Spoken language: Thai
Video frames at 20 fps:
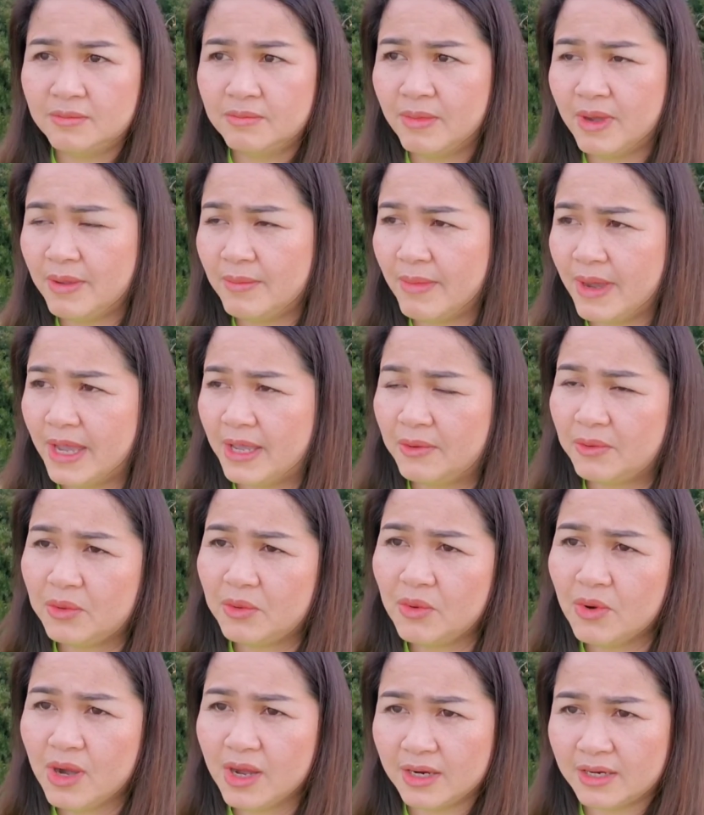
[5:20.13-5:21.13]
ใบไม้
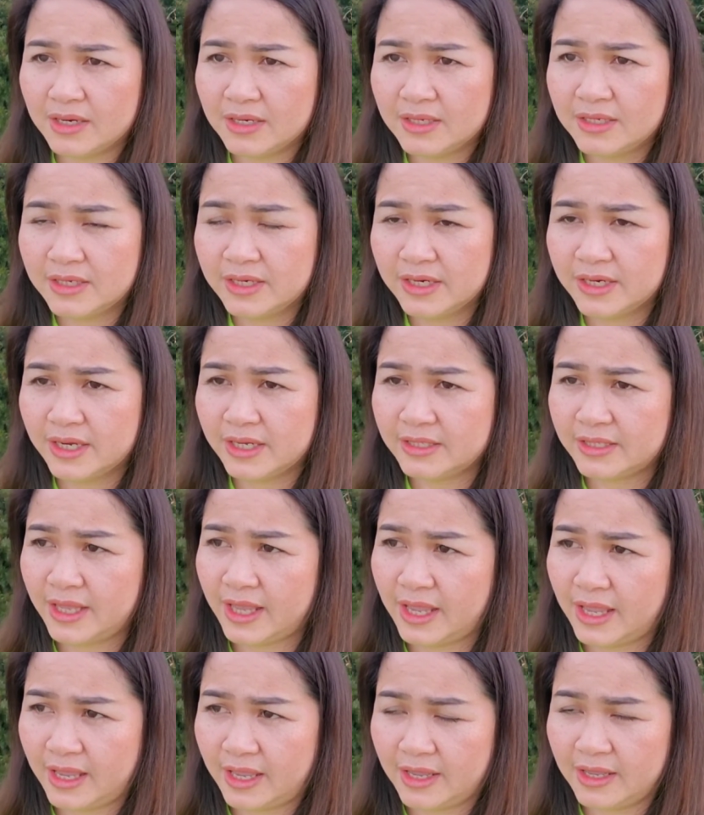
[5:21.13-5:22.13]
ร่วง เหลือแต่